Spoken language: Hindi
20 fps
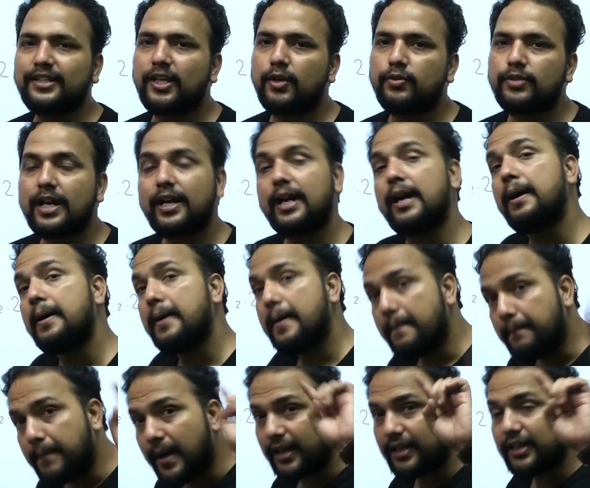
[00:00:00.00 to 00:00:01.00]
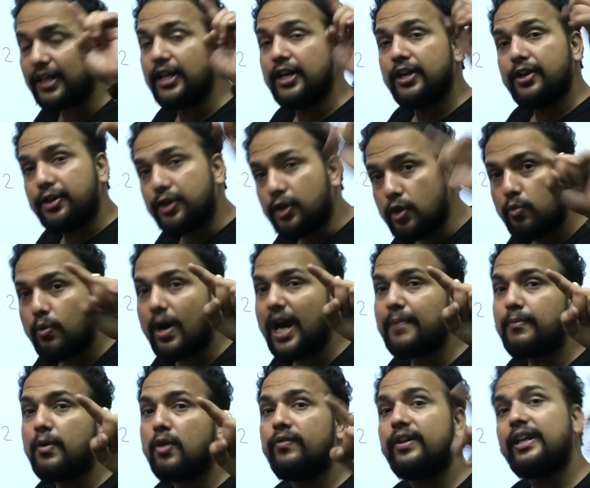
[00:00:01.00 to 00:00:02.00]
थ्री हो जाएगा बट यू
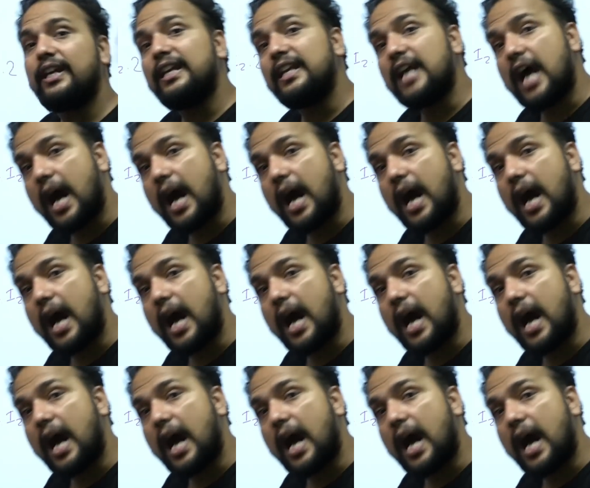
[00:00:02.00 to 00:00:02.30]
आर मूविंग इन